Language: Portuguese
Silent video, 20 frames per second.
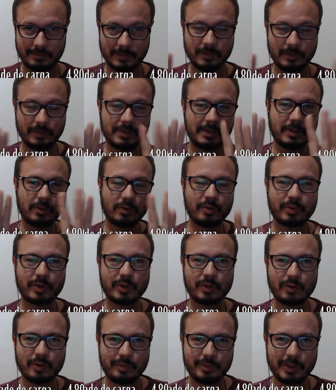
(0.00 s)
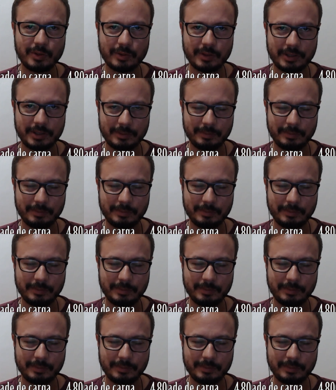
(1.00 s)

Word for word: você compra uma Kombi hoje,